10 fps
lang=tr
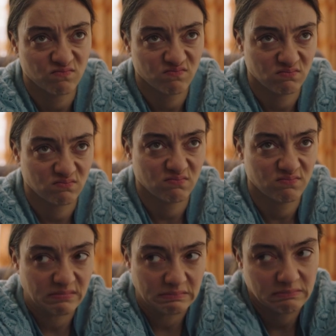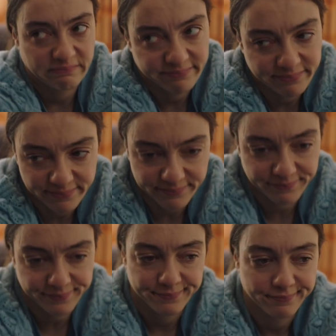Böyle besin değeri yüksek
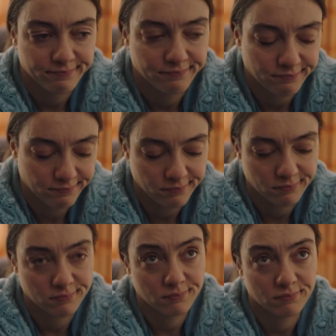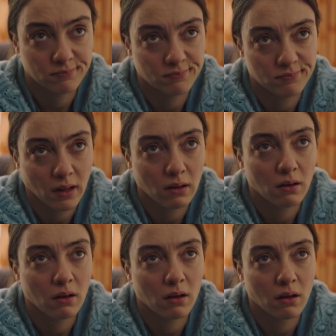şeyler. Yanına da pırasa yapayım
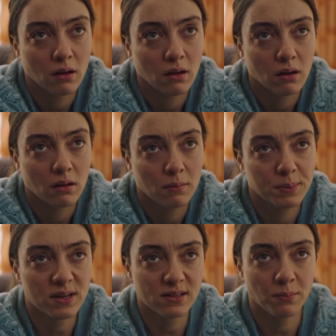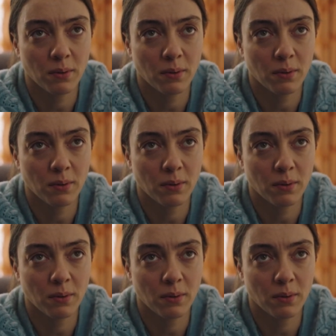diyorum. Pırasa